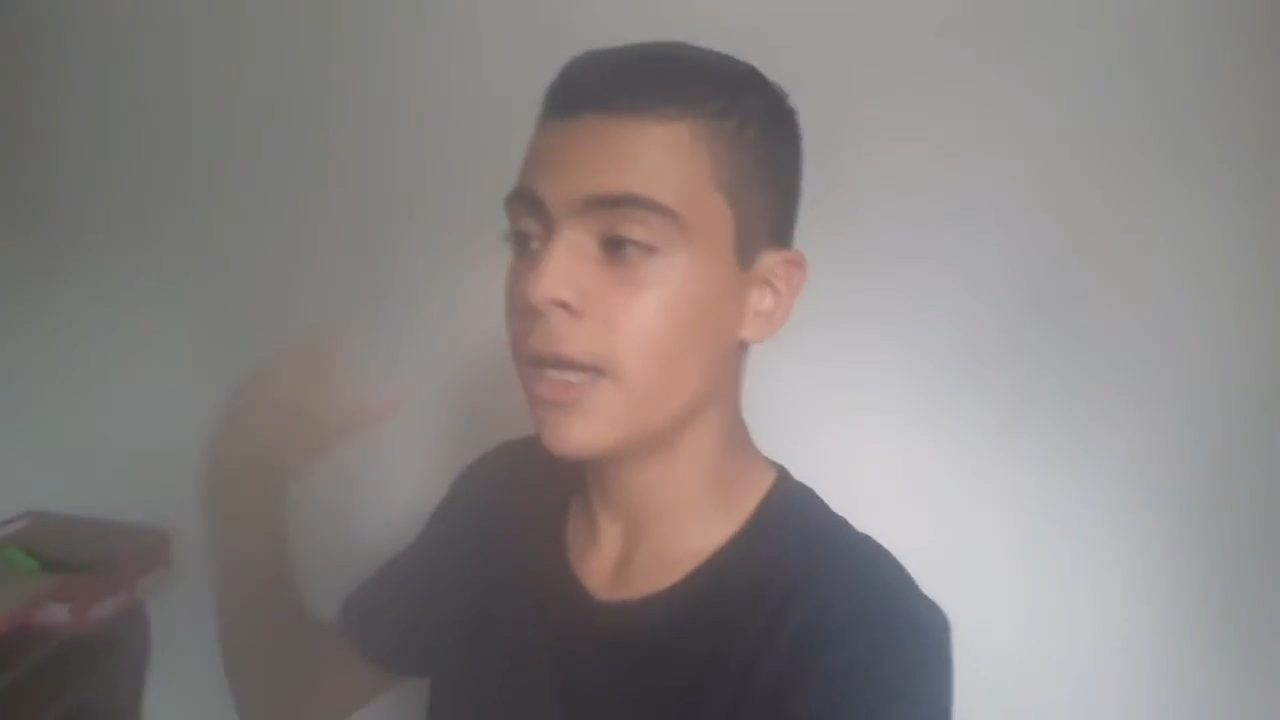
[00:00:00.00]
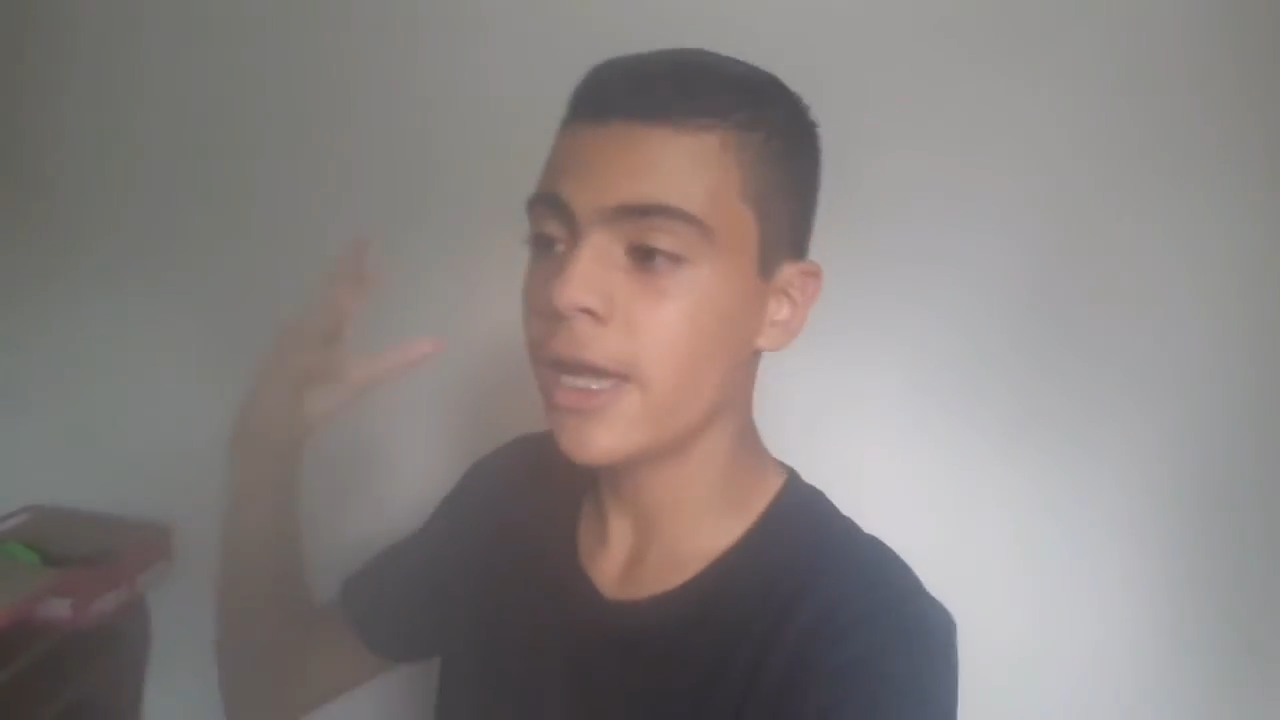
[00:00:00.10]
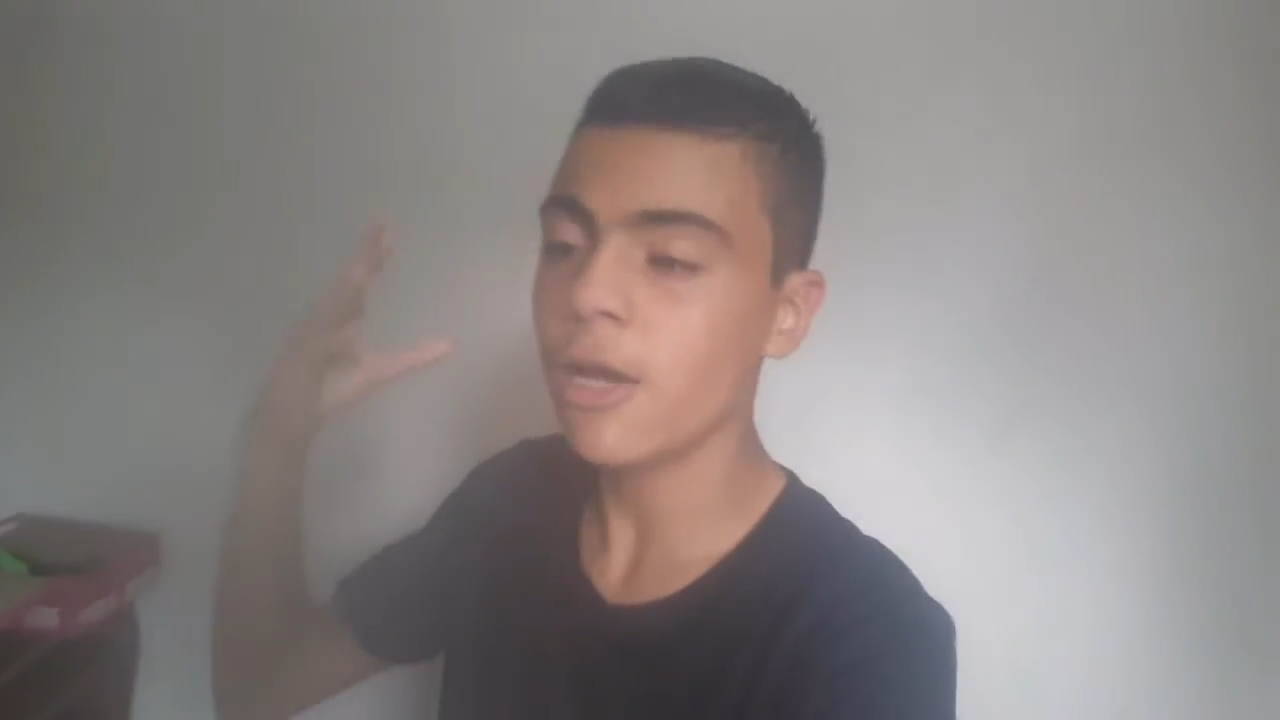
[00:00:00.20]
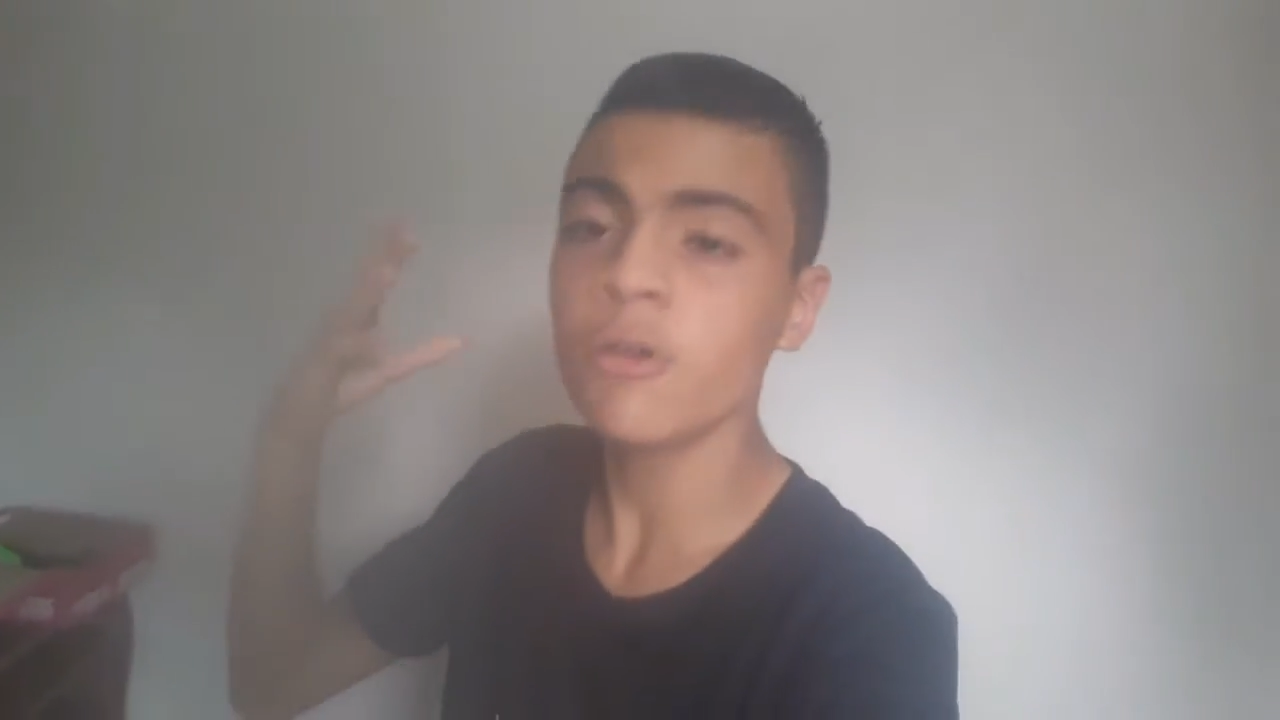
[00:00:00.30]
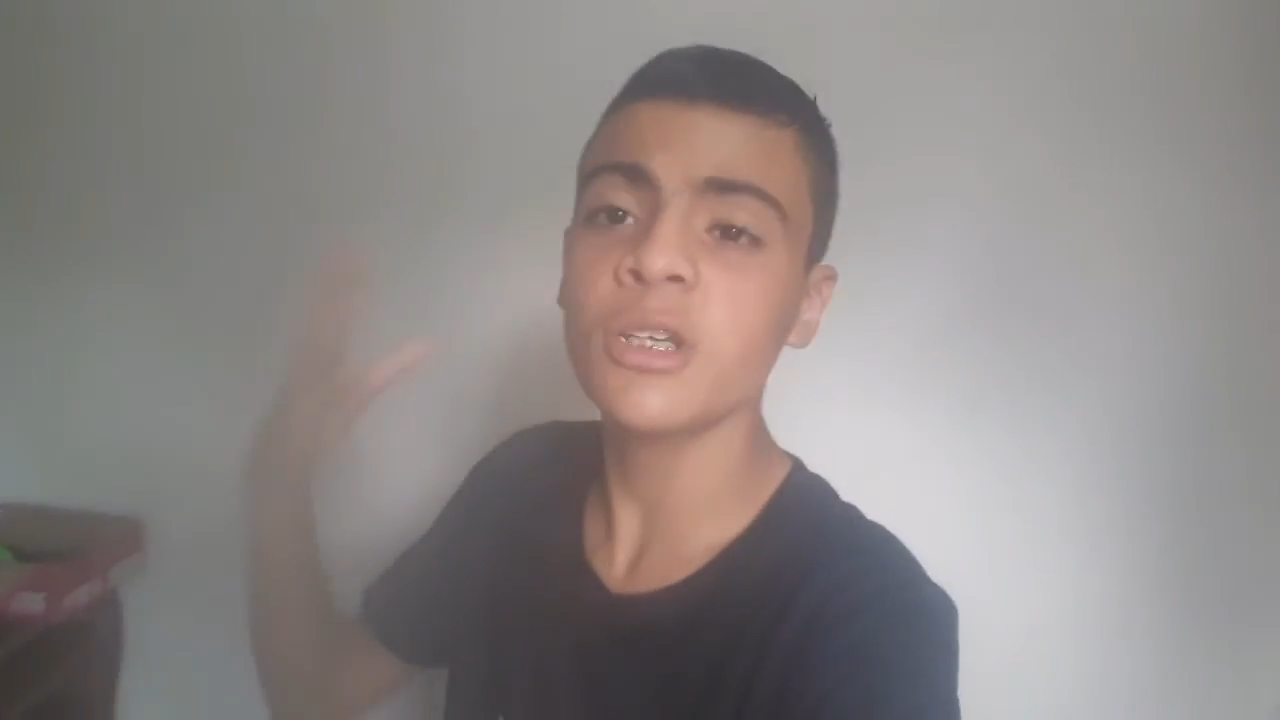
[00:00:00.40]

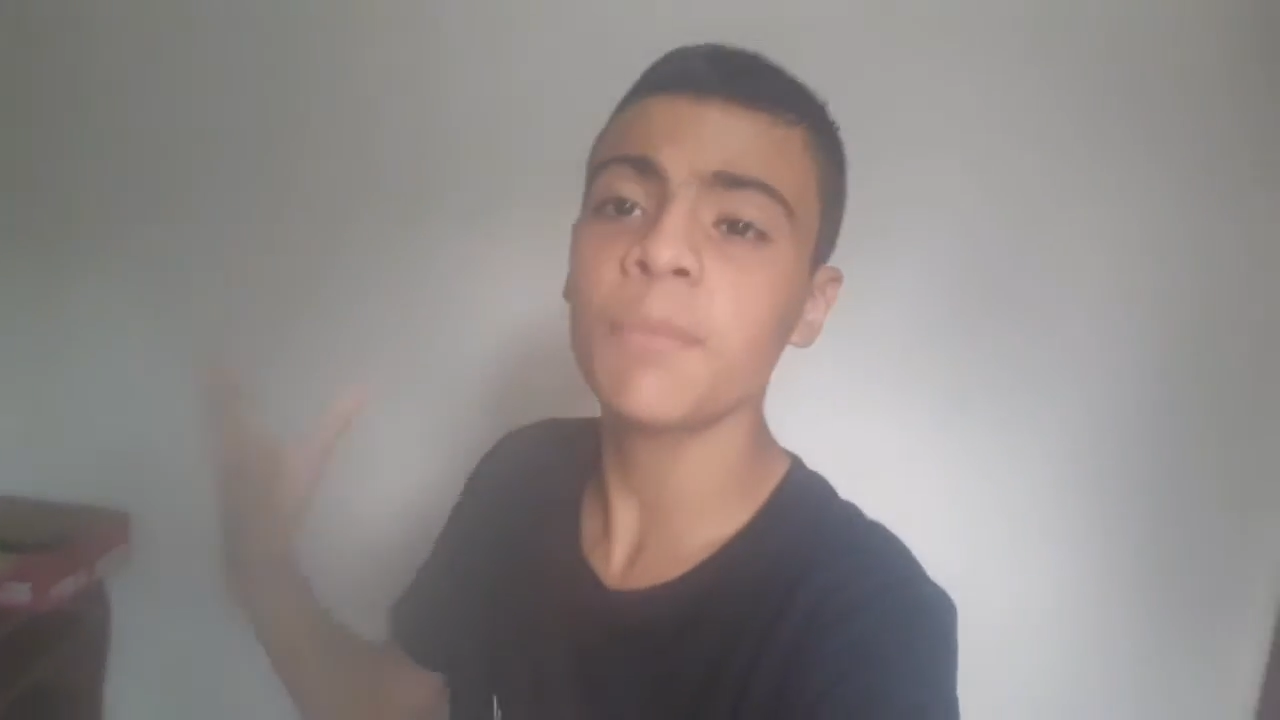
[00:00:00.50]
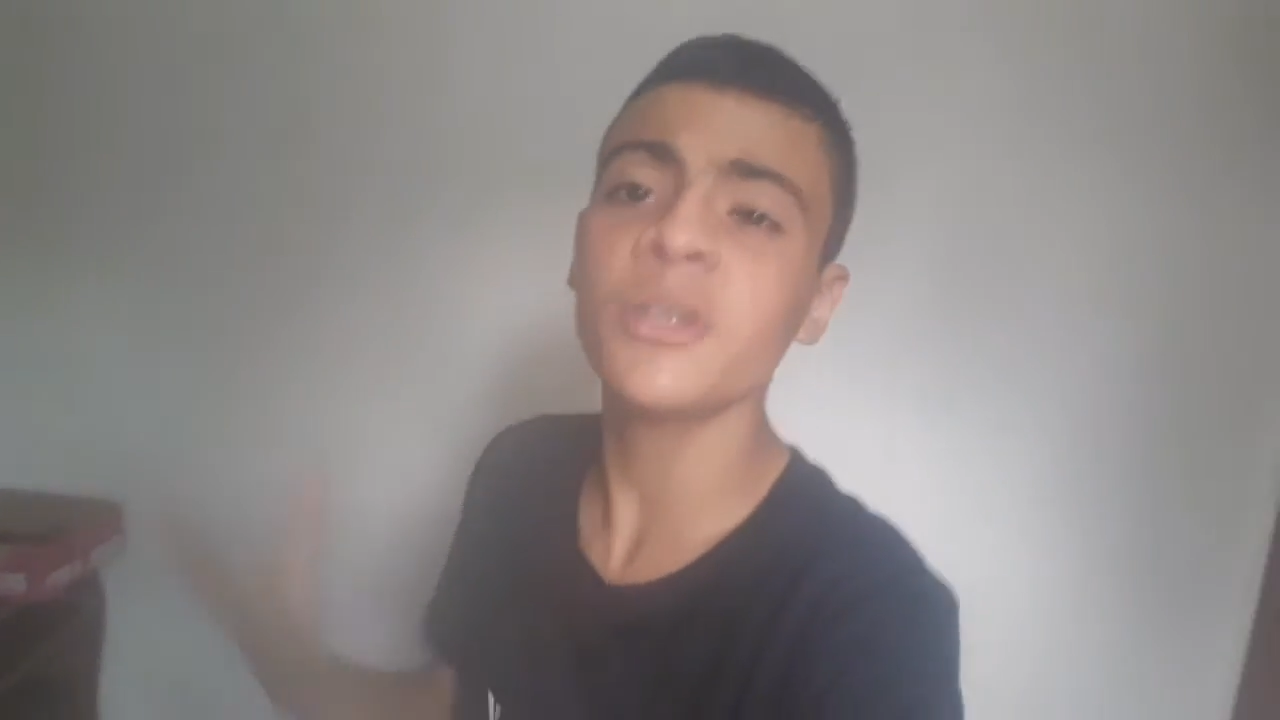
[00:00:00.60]
é, outro